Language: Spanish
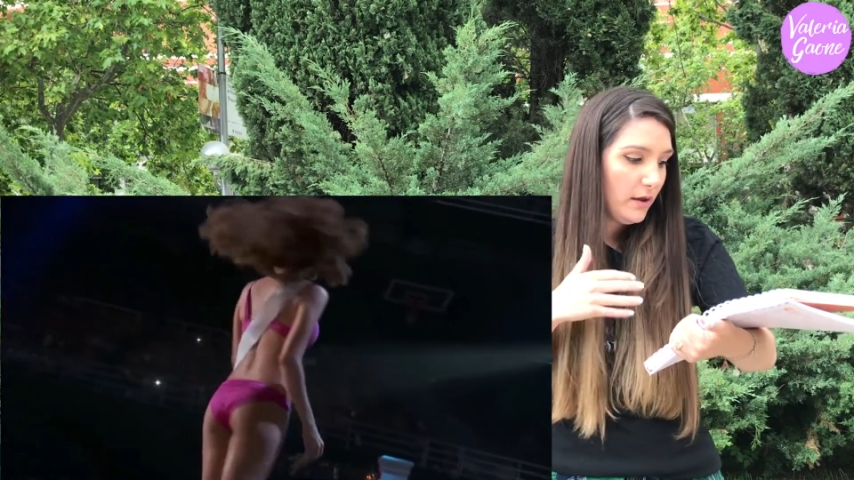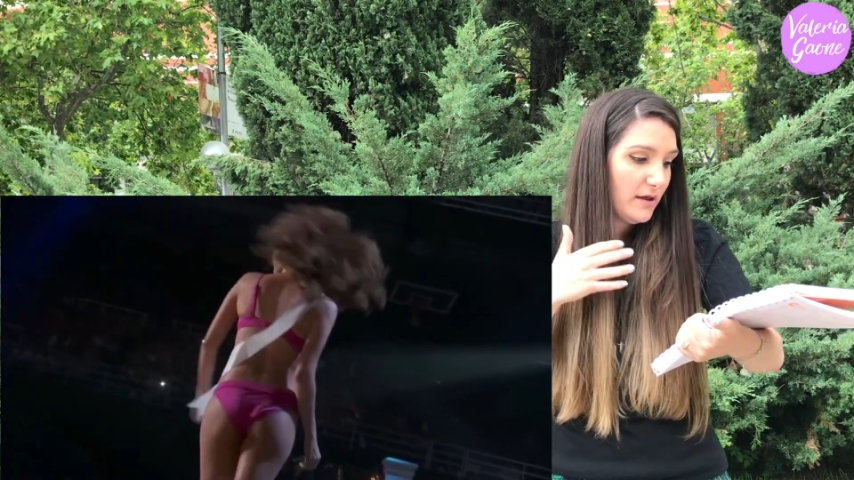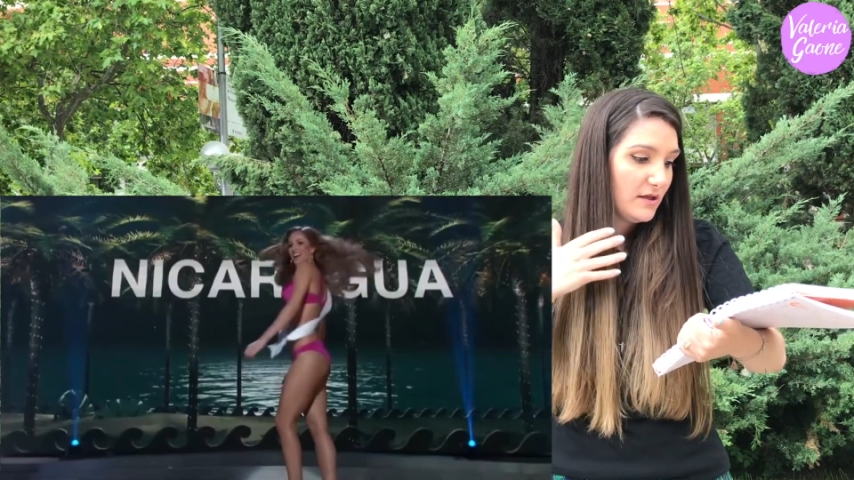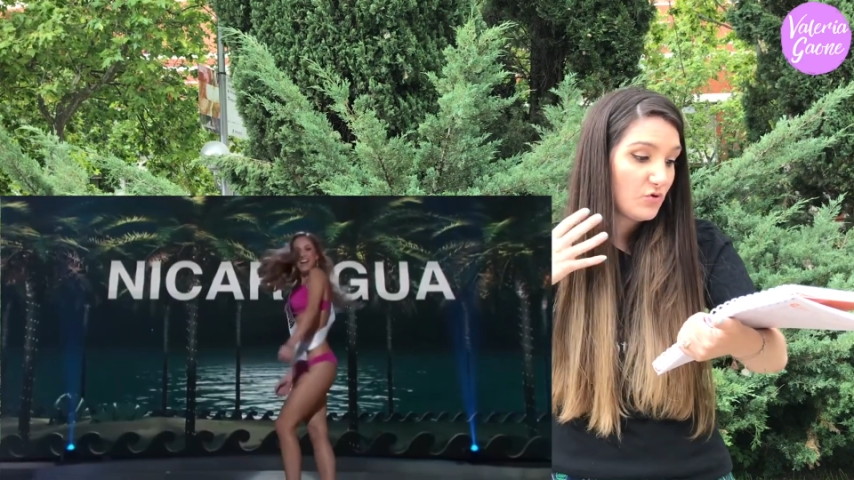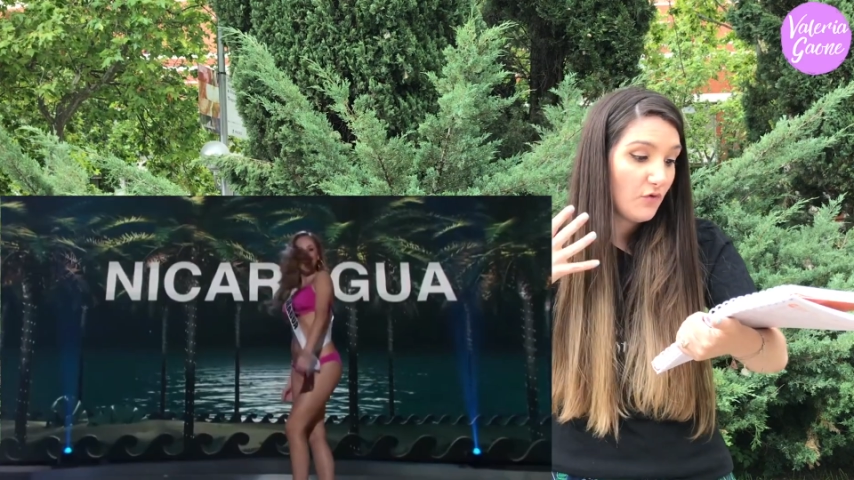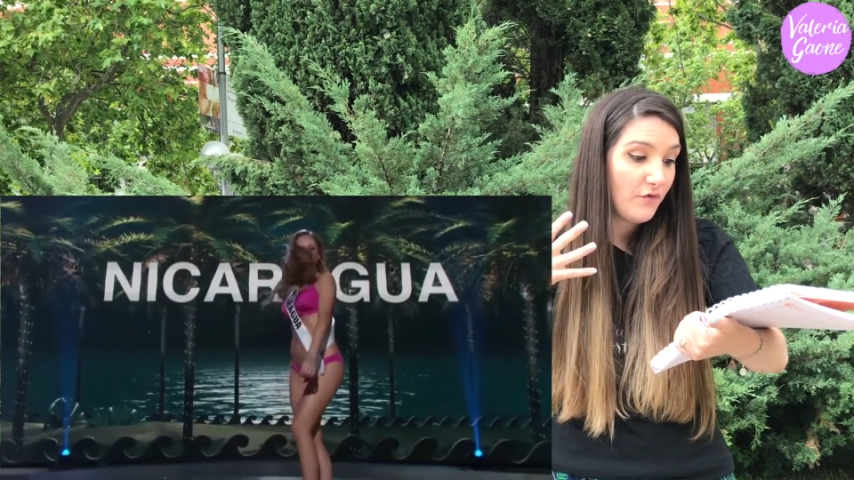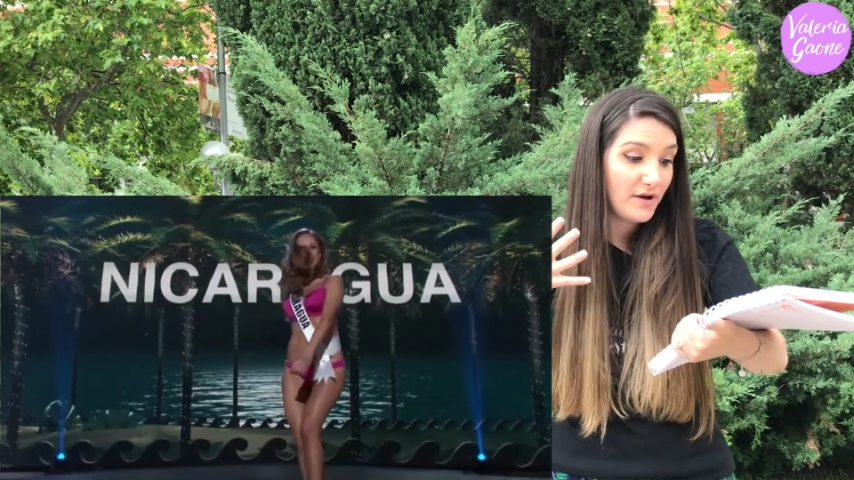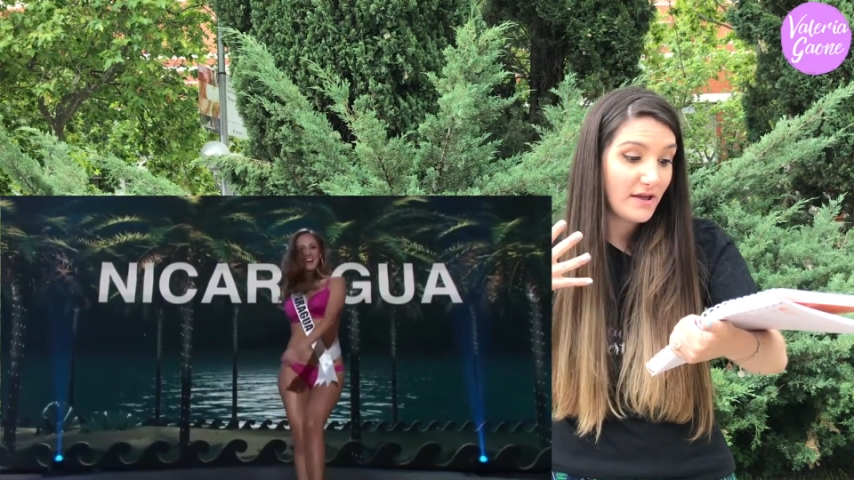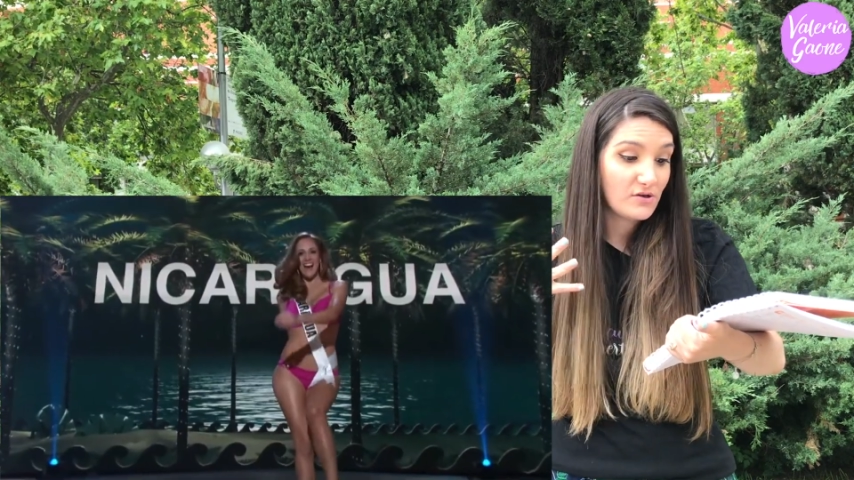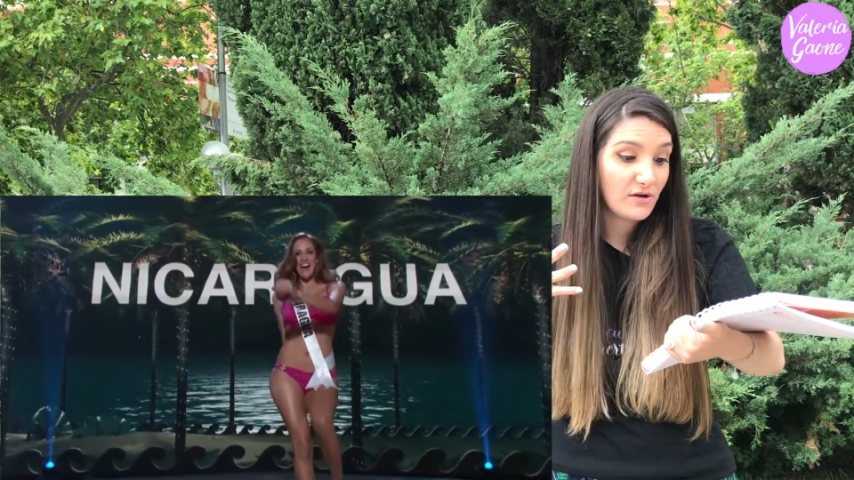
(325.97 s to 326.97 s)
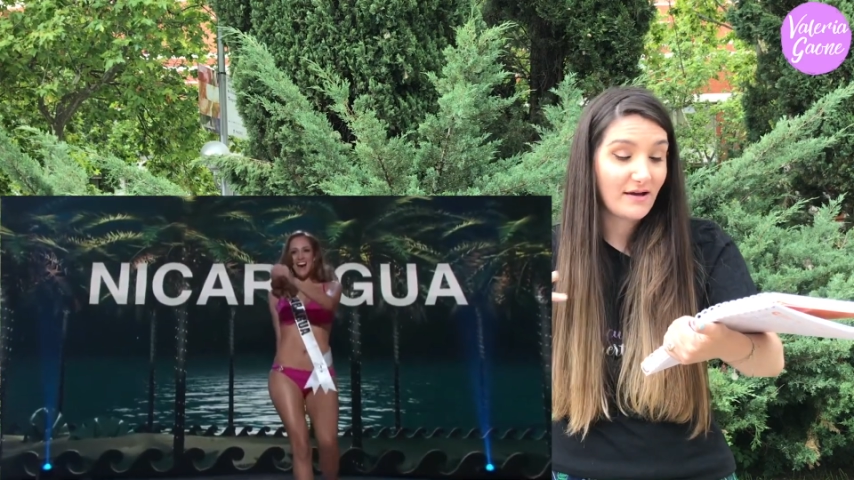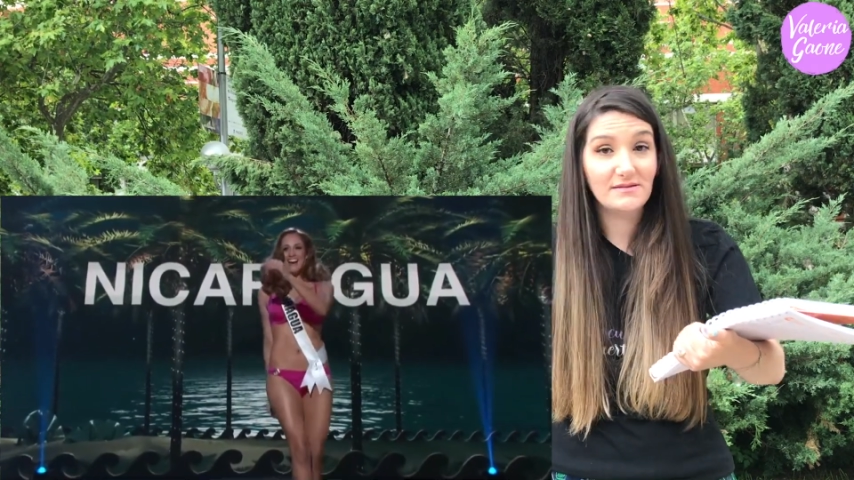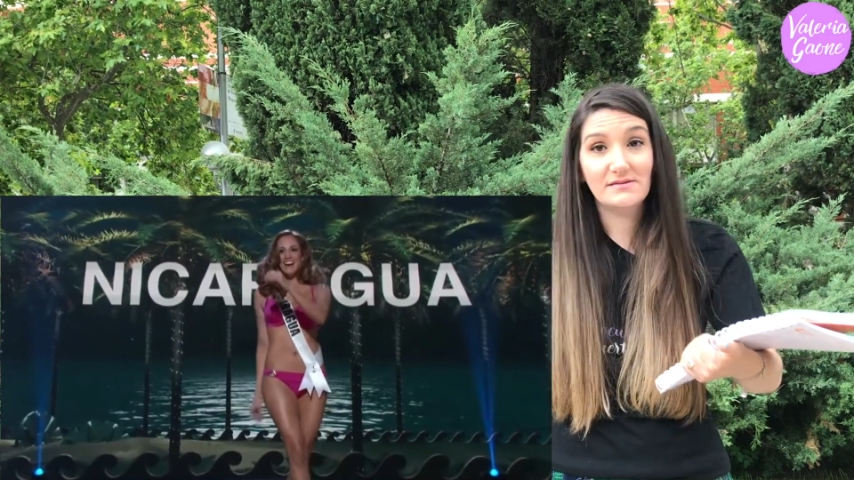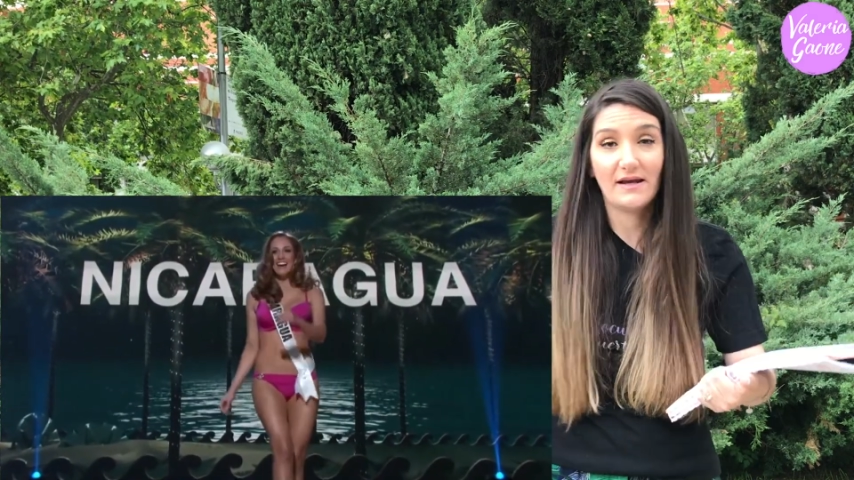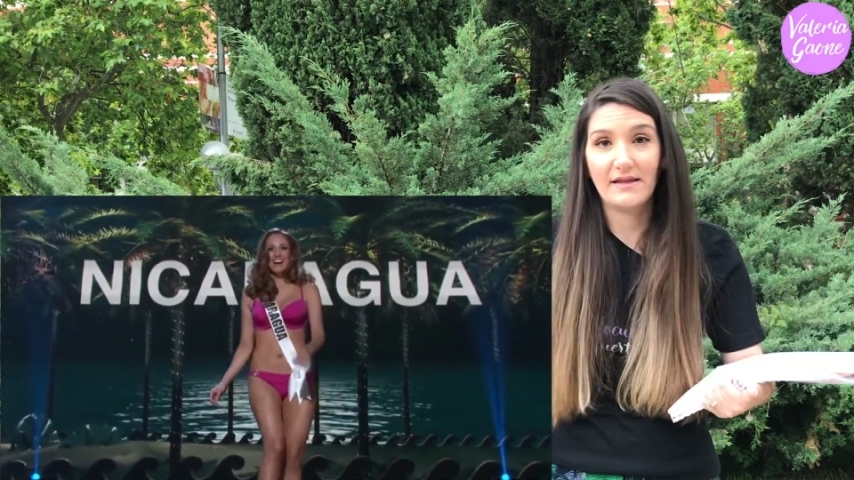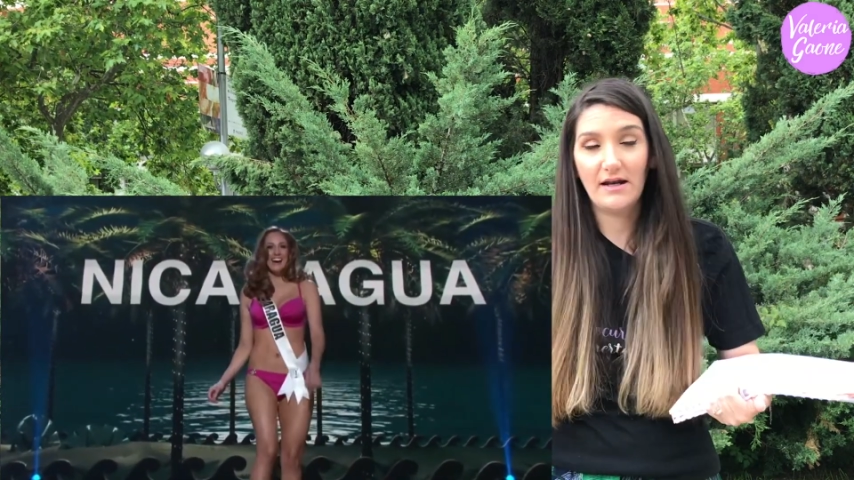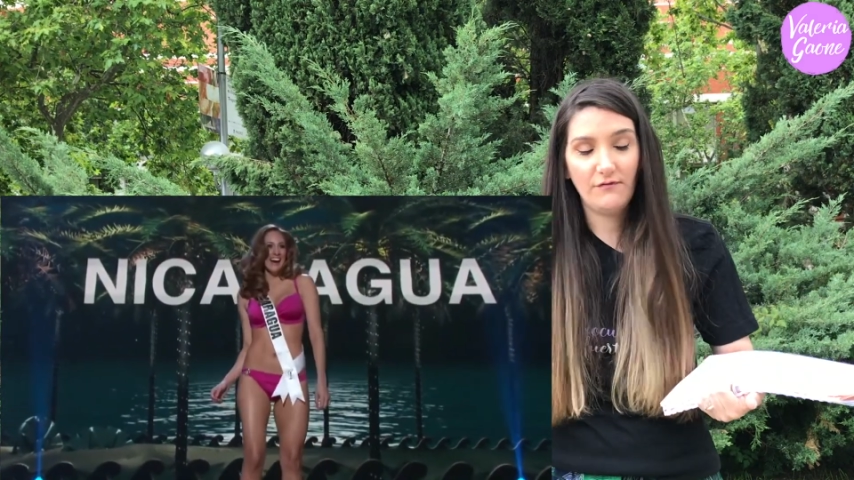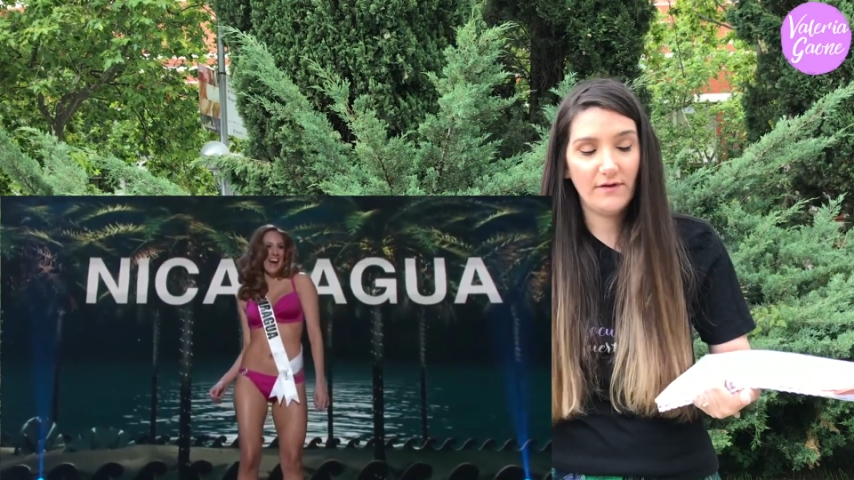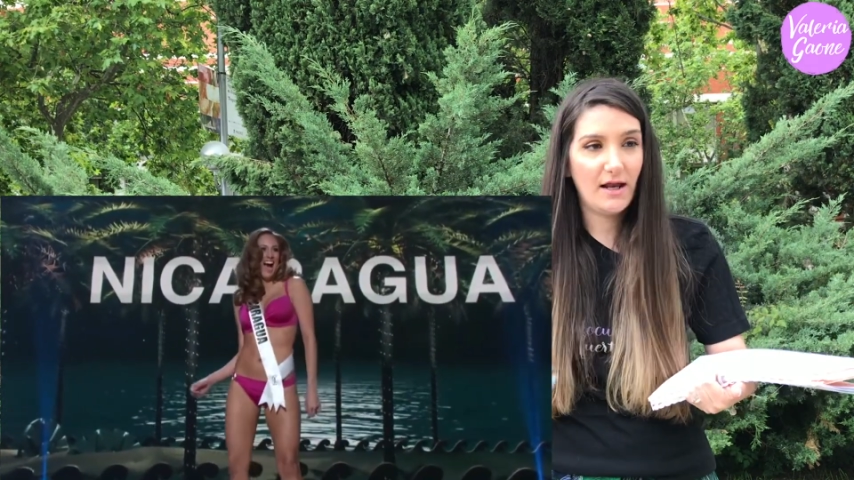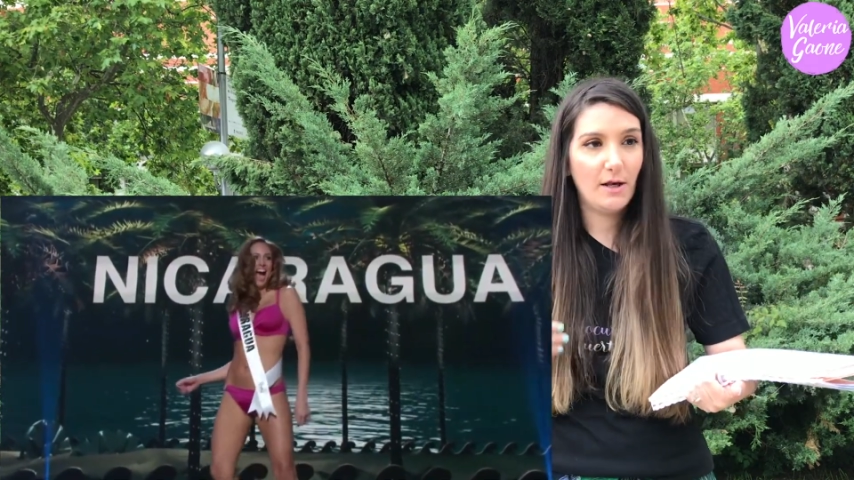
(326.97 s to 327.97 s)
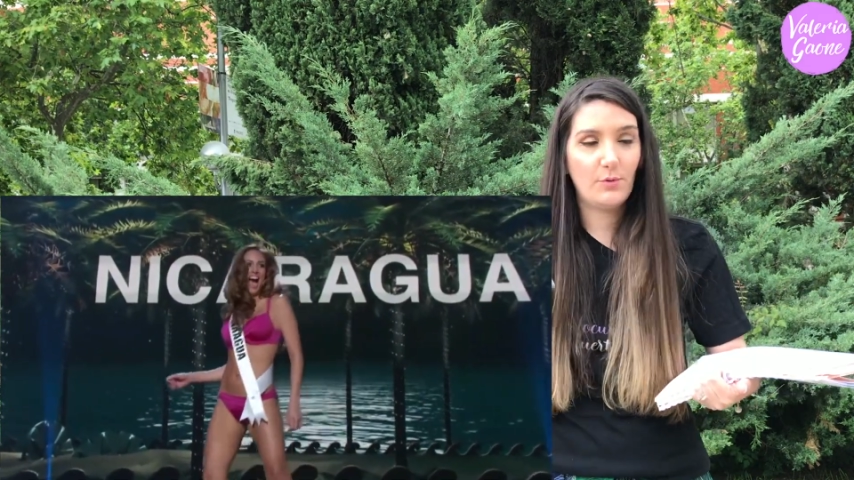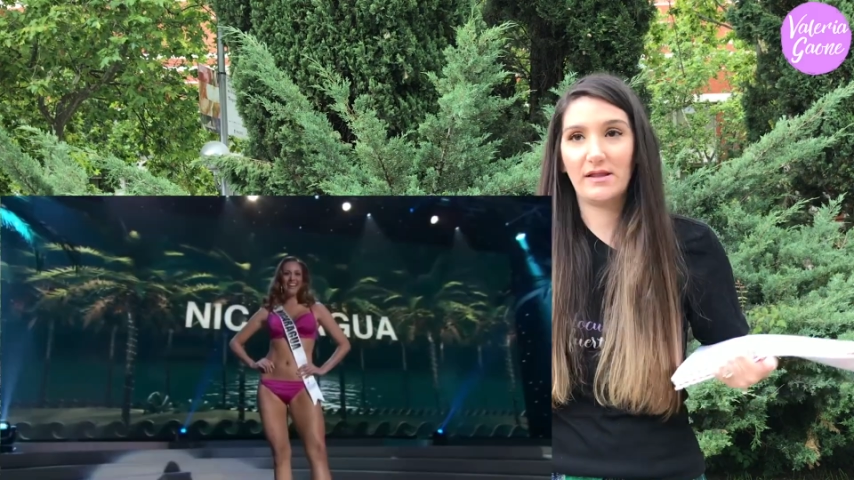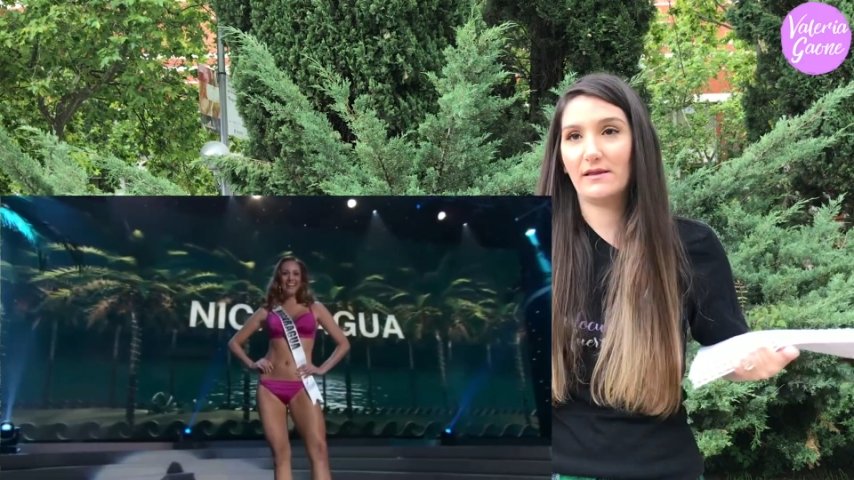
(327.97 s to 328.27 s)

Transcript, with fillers: Eh, su euforia hizo que casi se cayera al final porque